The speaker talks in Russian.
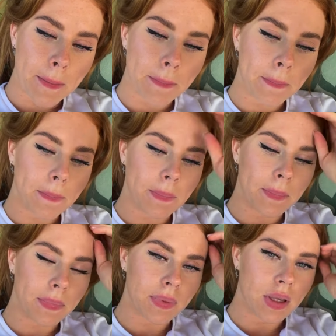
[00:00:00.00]
А.
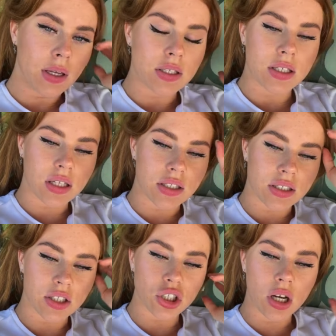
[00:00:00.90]

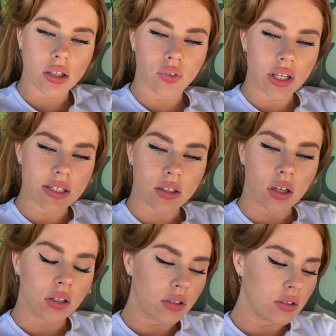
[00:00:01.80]
Стас, расскажи, как твои
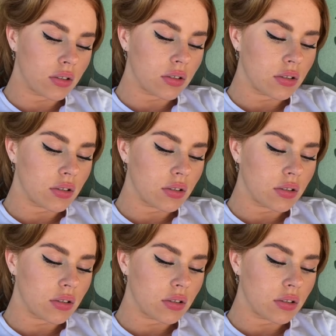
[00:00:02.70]
дела?